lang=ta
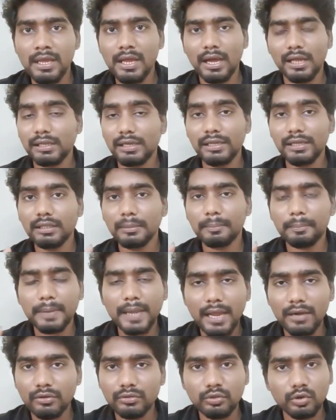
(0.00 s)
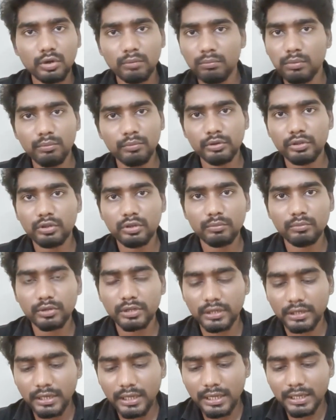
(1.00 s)
அதனால் இந்த பிளான் வந்து ரொம்ப முக்கியம்
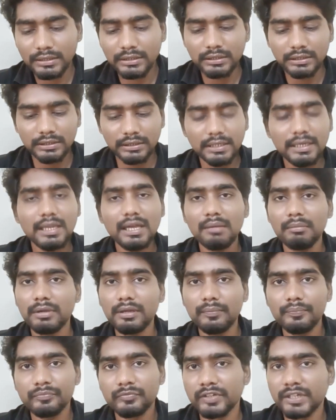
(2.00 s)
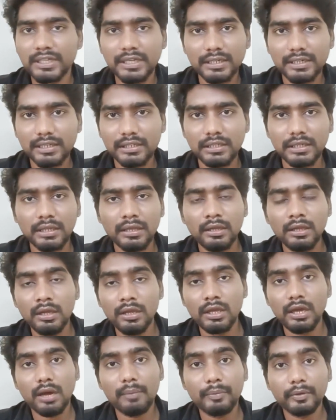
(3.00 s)
ஓகேங்களா அது இல்லாமல் வீடு கட்டாதீங்க
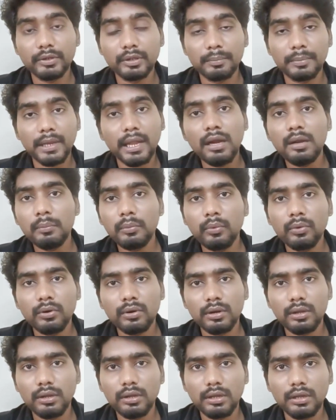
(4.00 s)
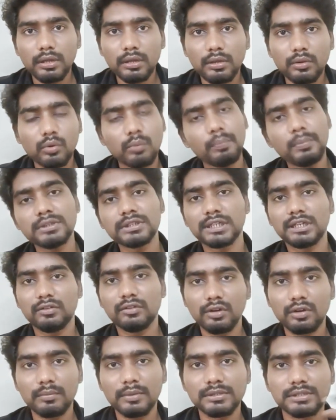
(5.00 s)
அப்போ அந்த பிளான் போனோன்னா ரொம்ப
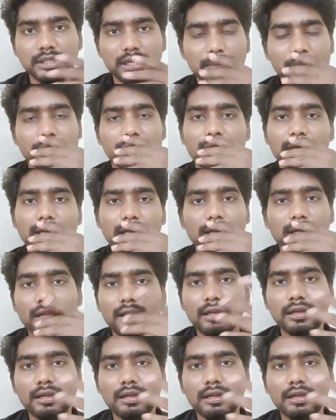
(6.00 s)
செலவாகுமா சார் அப்படின்னு கேட்டிங்கன்னா